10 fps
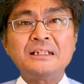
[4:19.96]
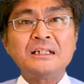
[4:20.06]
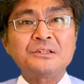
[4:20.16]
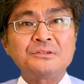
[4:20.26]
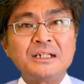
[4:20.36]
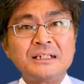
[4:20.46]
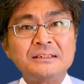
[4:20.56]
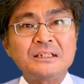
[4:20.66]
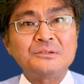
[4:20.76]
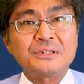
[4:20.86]
テナの
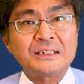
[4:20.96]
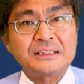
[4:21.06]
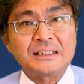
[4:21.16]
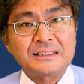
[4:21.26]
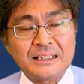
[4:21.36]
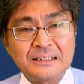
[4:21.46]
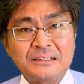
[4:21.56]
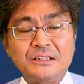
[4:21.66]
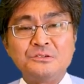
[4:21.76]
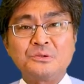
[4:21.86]
長さを出しなさいっ
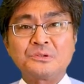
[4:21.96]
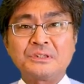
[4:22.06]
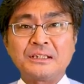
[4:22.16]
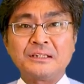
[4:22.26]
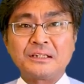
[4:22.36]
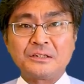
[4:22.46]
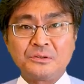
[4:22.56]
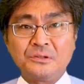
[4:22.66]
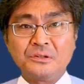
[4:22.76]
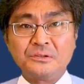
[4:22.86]
ていうことなんだけ
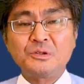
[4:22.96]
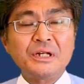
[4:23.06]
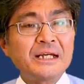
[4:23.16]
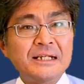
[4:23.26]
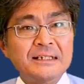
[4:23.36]
どこれ